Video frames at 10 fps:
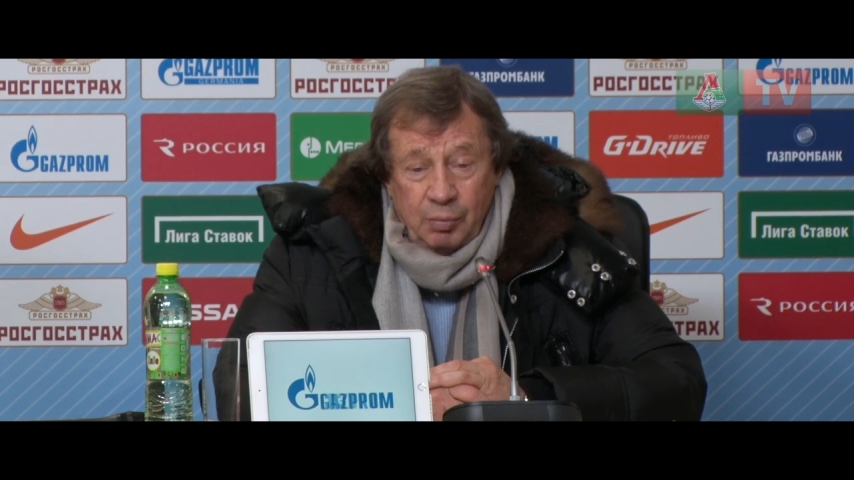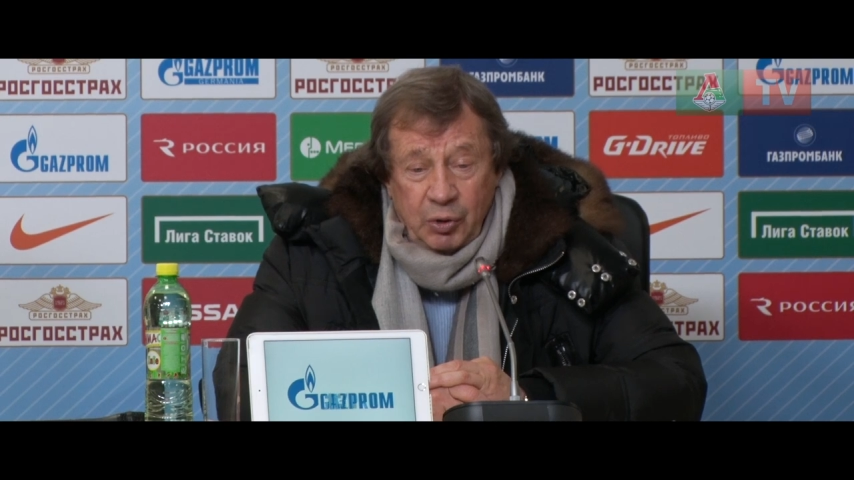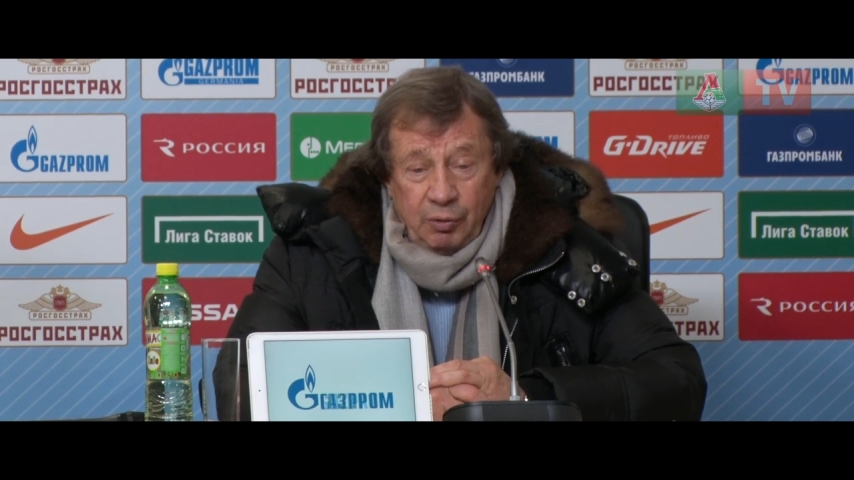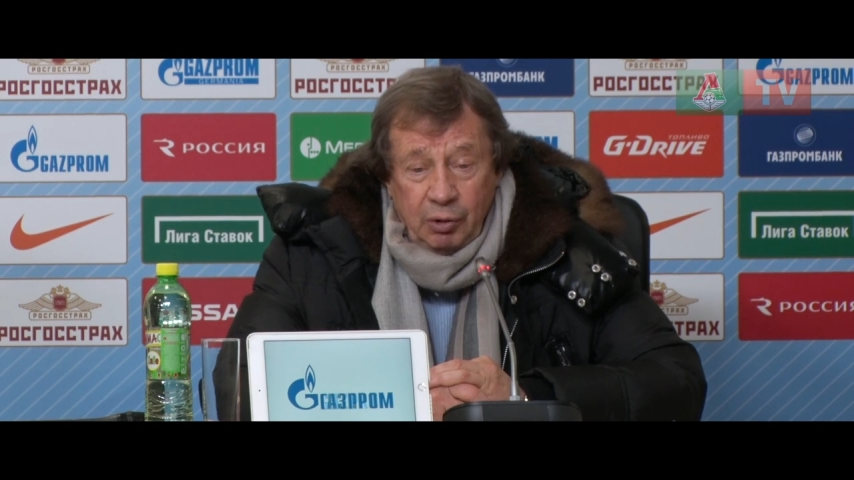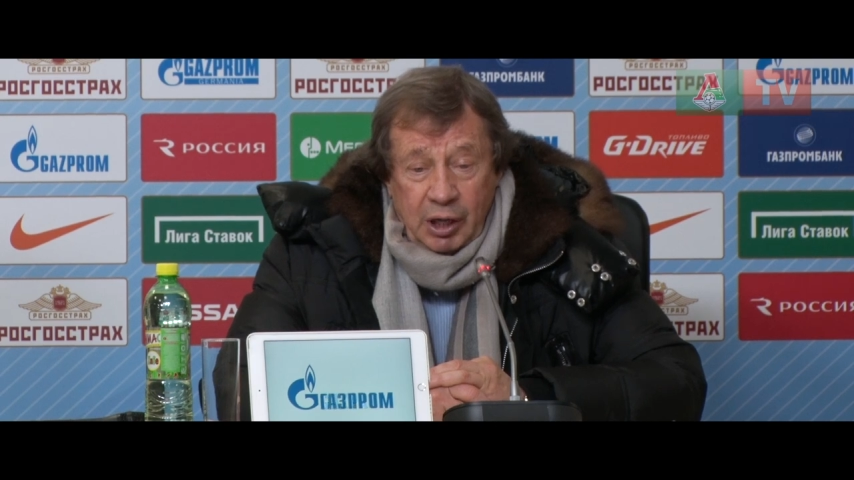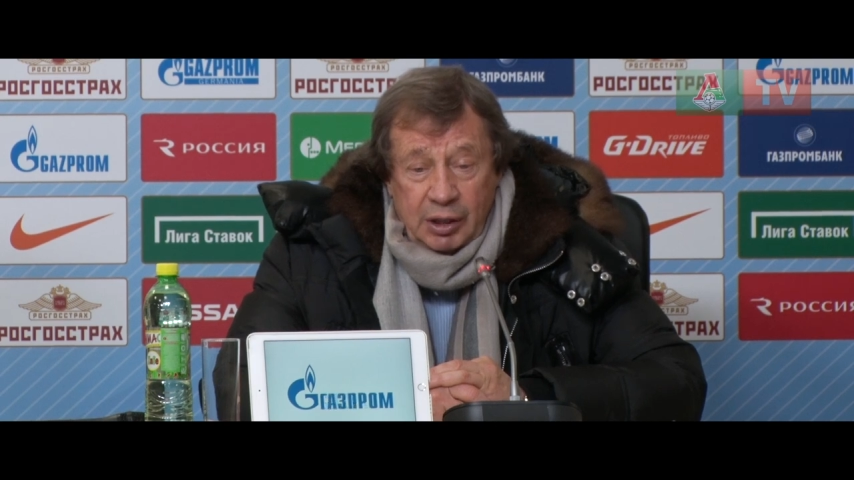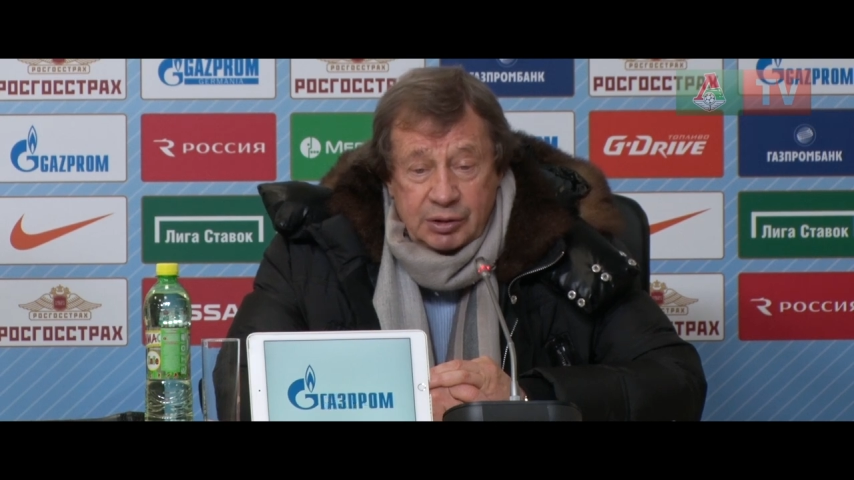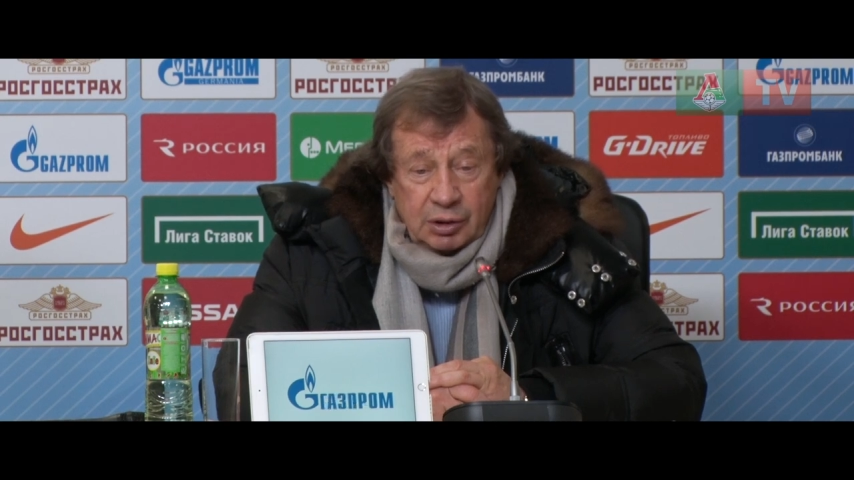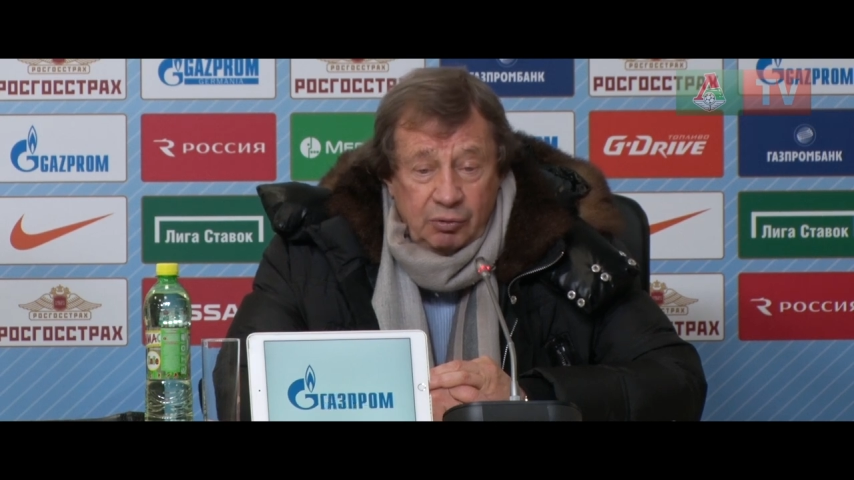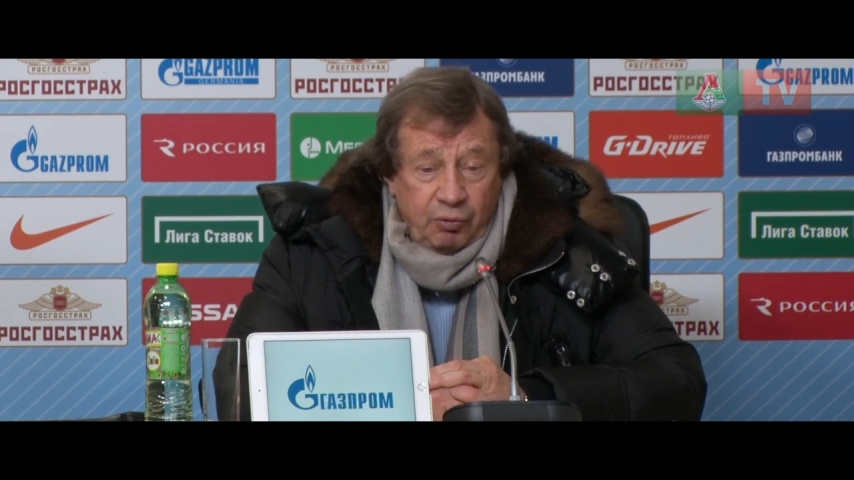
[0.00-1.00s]

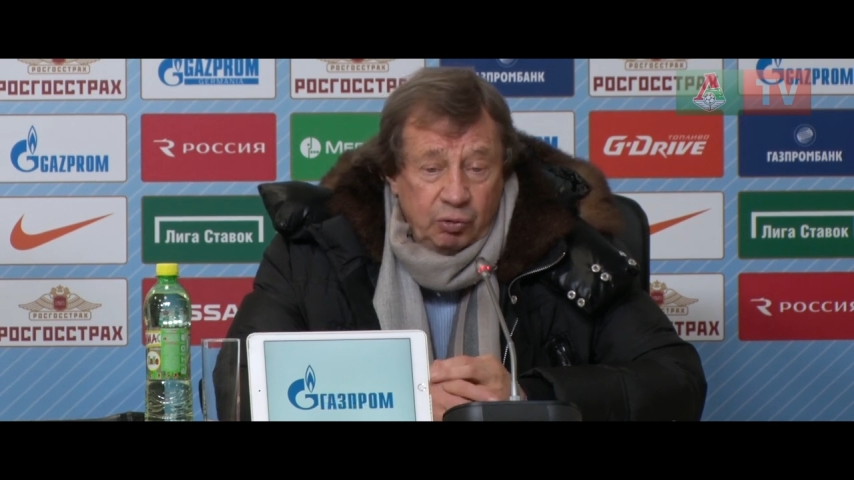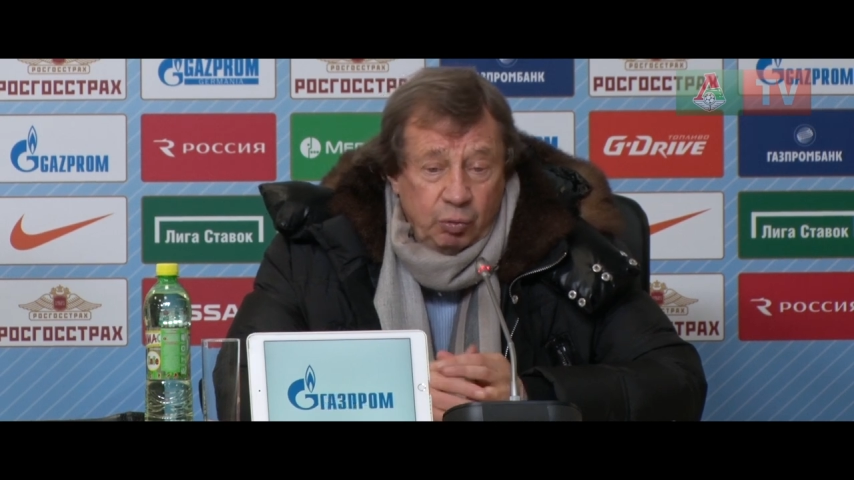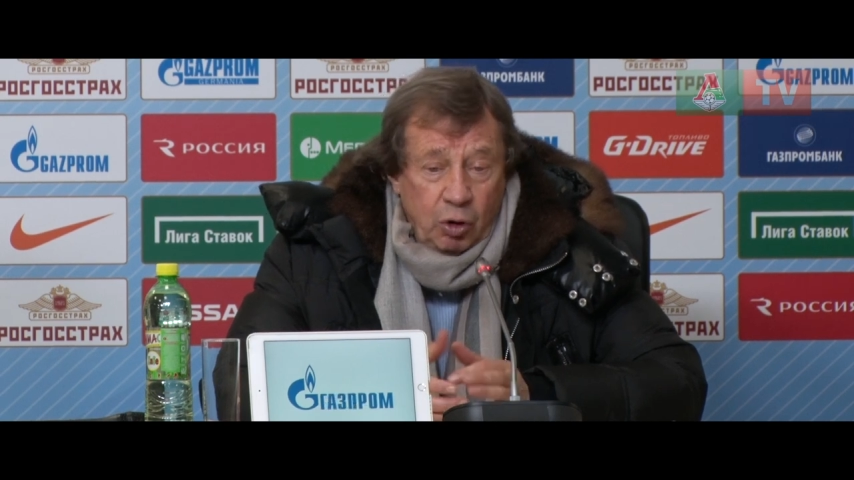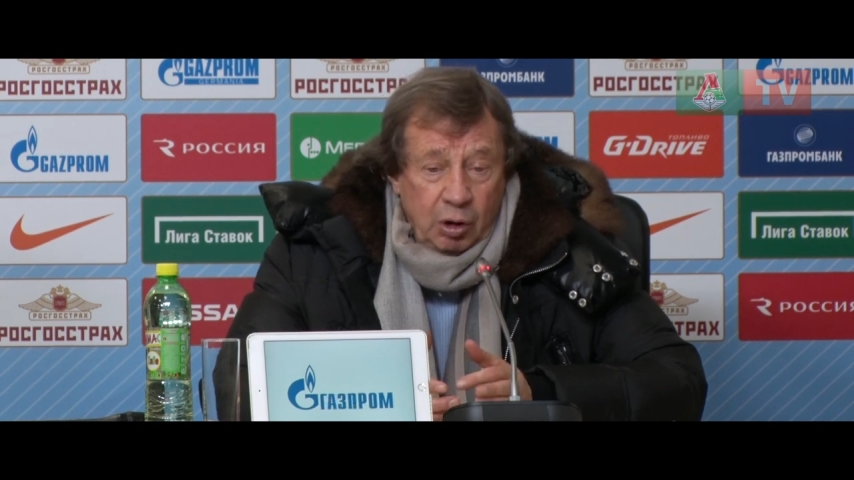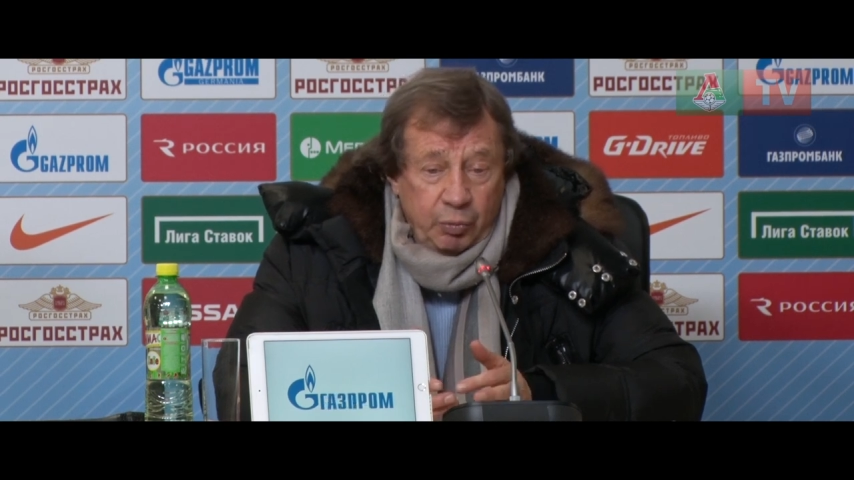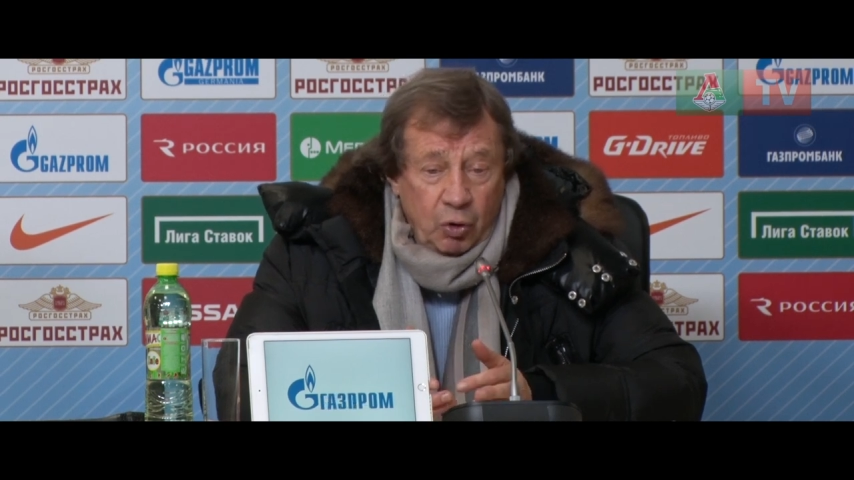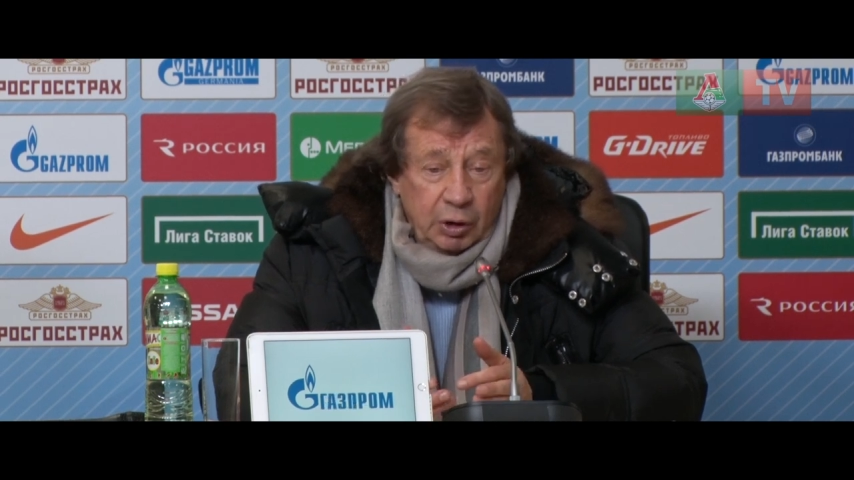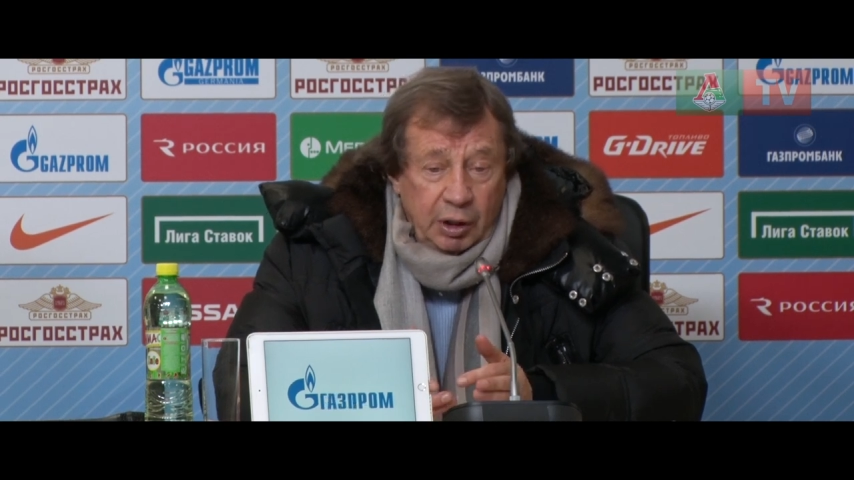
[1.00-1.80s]
появляется на футбольном поле.